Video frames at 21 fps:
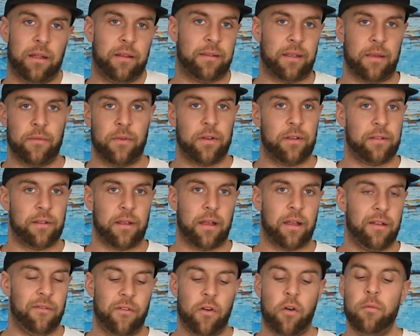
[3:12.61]
Ganz einfache
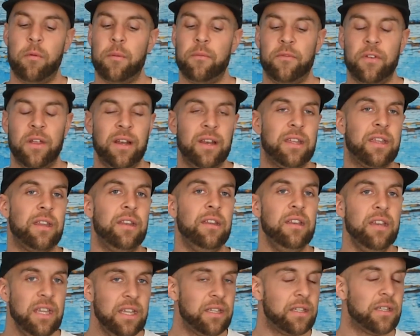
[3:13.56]
Sache. Warum empfehle ich
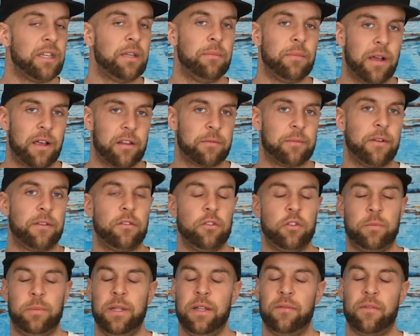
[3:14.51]
nicht in dem Basketball zu
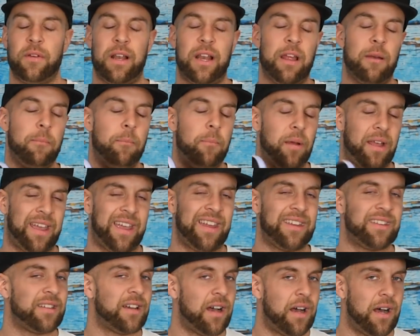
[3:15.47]
spielen? Weil er
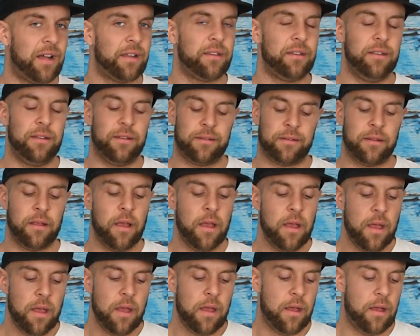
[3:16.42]
bretthart ist
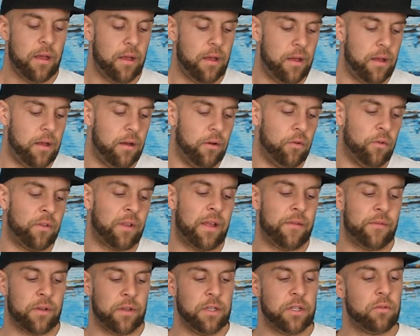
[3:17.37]
äh, und es
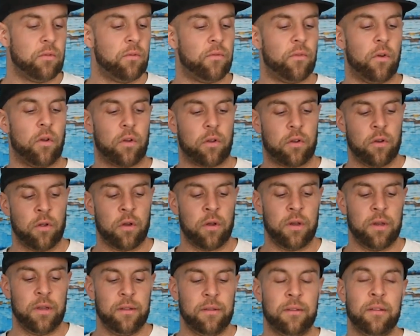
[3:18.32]
einfach nicht gut für eure
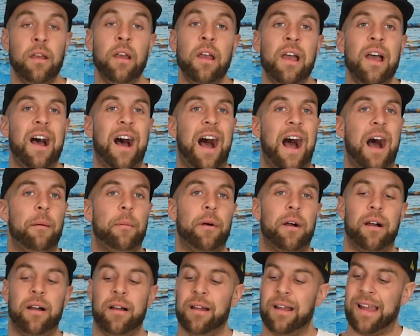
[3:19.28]
Knochen ist.
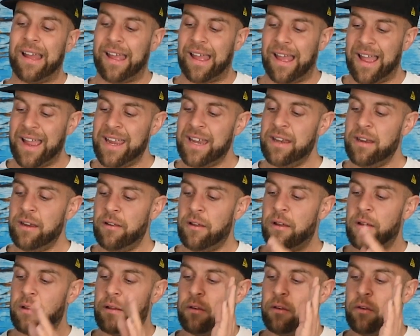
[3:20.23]
Aber rein
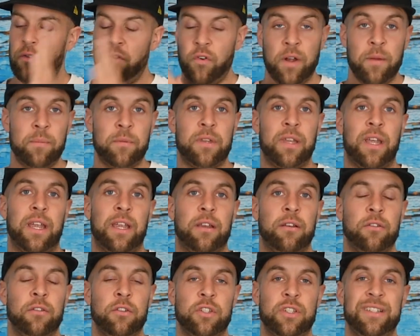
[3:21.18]

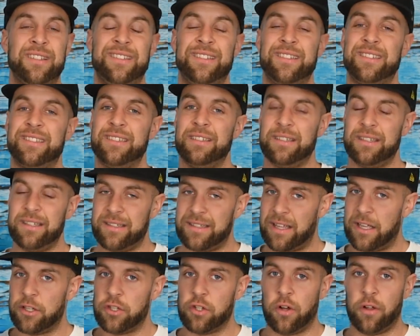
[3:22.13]
grip-technisch ist, ist
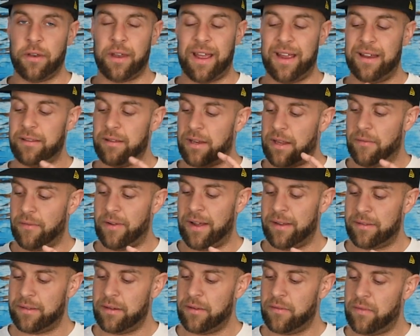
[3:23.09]
der Jordan 1er der
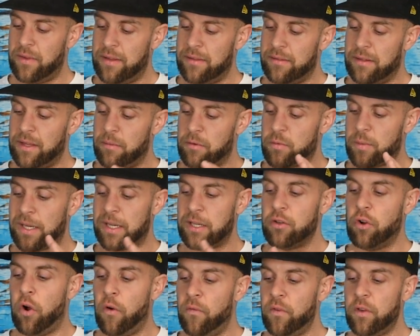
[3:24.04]
Wahnsinn gewesen.
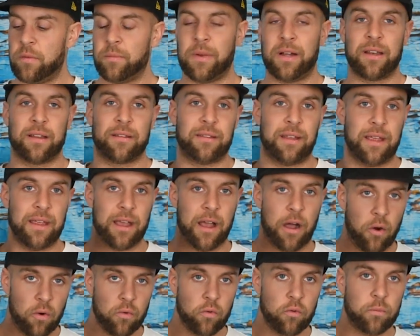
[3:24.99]
Dementsprechend hoffe ich mal, dass der hier
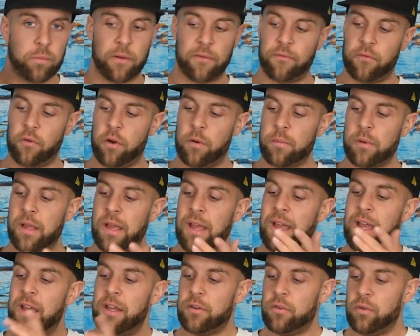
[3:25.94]
auch gut performt.
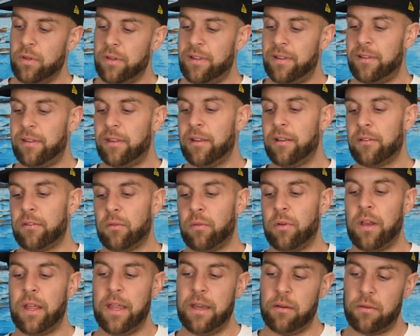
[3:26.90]
Durchsichtige
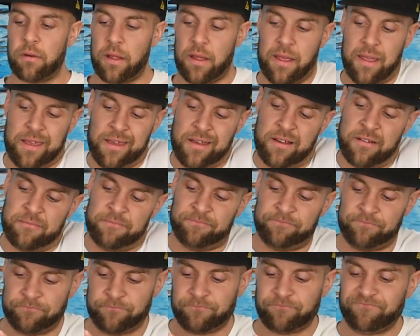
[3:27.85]
Sohle hin oder her.
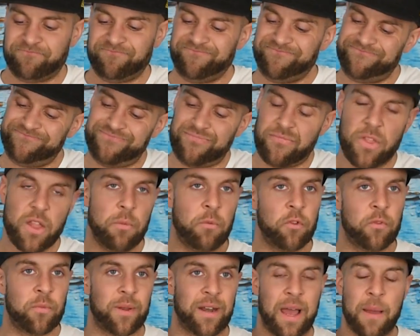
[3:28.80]

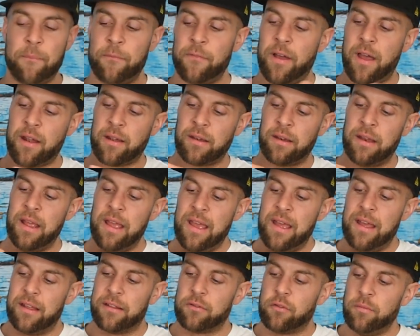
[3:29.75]
Muss man abwarten.
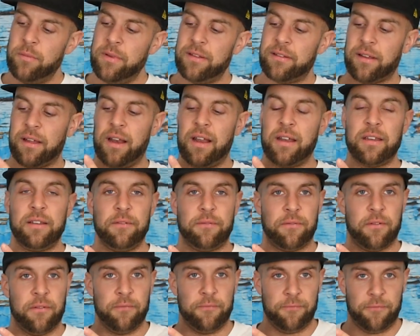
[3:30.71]
Das Gummi ist
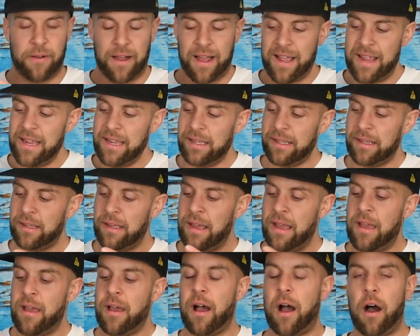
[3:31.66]
relativ weich.
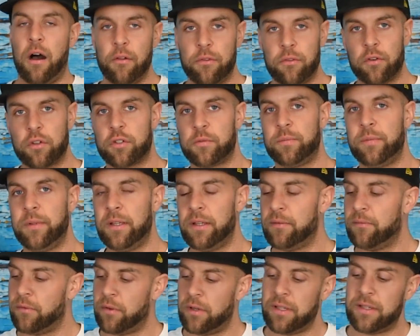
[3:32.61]
Outdoor
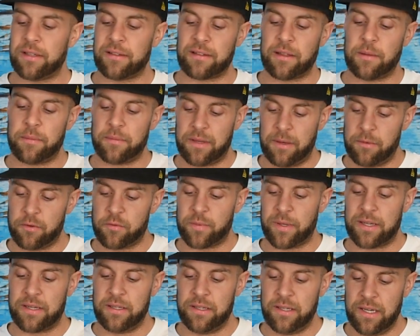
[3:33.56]
spielen würde ich deshalb
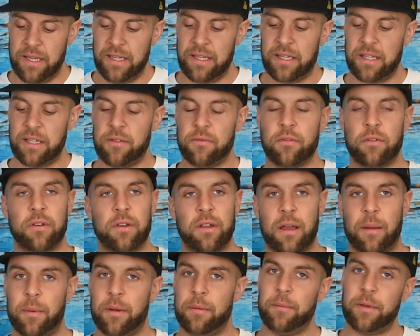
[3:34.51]
dementsprechend nicht. Ich
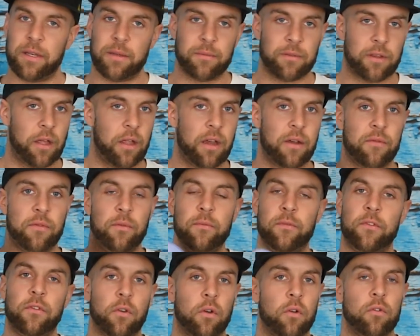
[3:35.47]
würde aber mit dem
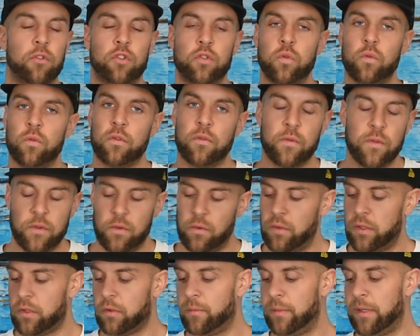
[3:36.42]
350 Euro Schuh
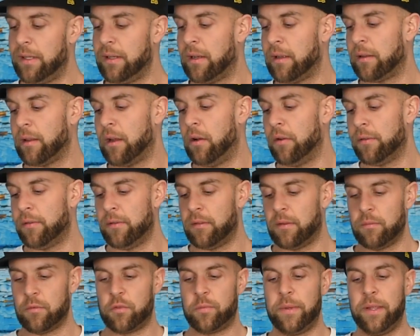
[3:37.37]
sowieso nicht unbedingt nach draußen
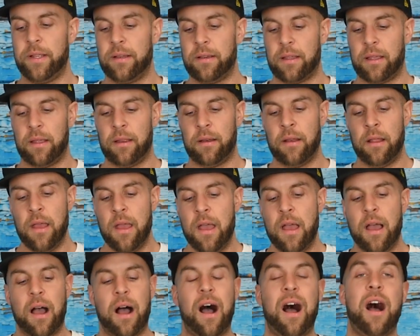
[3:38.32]
zum Spielen gehen
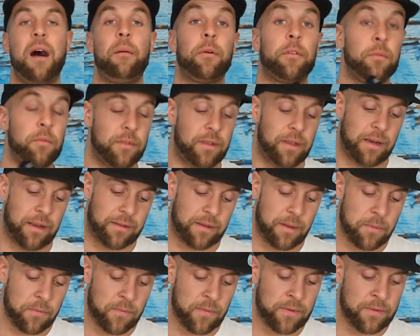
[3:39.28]
aber es muss jeder
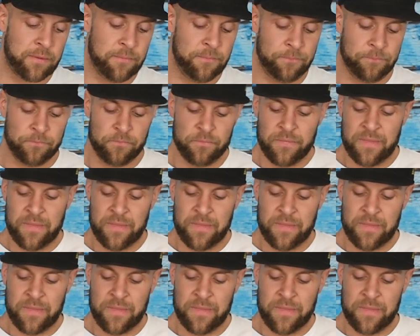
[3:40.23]
selbst wissen.